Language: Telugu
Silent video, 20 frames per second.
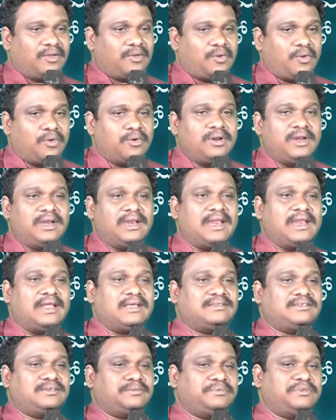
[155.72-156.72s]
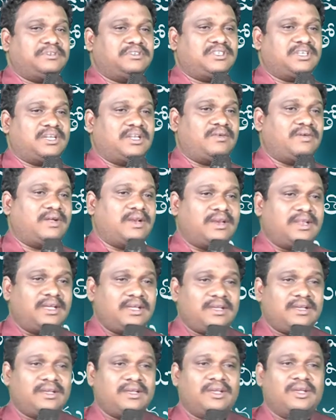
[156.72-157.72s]
కోడిని ఎలా చూపించడం అంటే
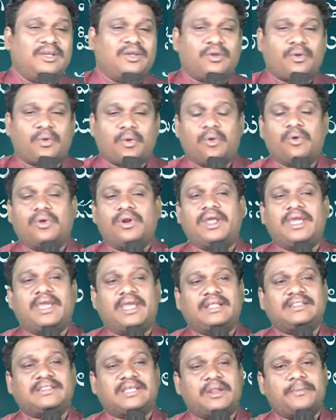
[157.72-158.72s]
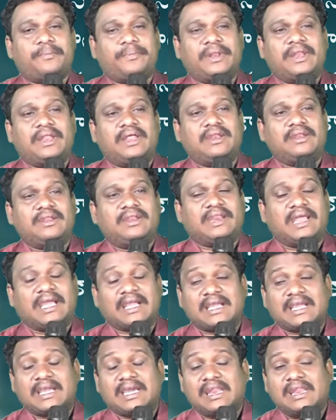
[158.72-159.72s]
కోడే తన పిల్లలను
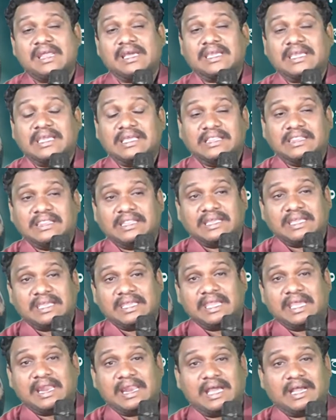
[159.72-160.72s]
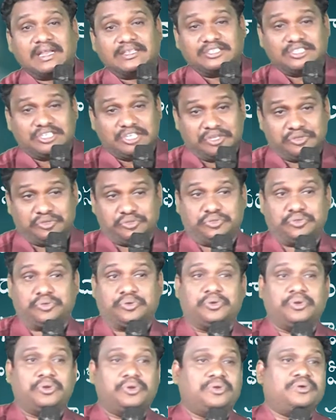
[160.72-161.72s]
రెక్కల కిందకి ఎలా
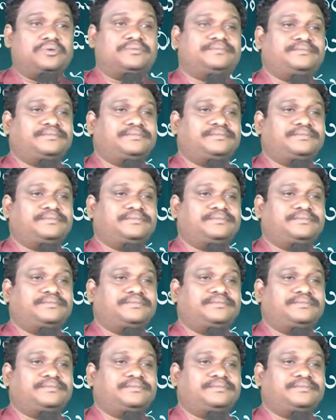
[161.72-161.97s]
చేర్చుకునో